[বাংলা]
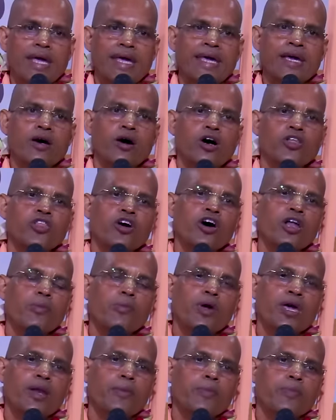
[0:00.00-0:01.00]
এই
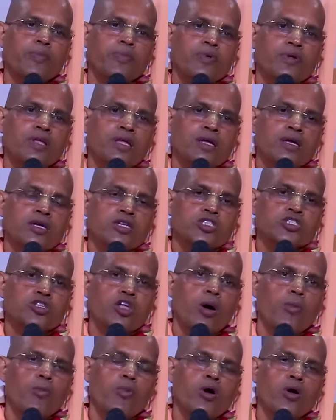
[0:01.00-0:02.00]
অধর্মের
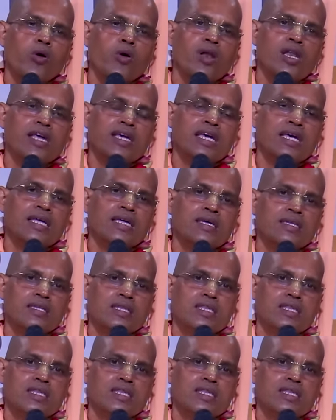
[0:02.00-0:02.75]
স্তম্ভগুলিকে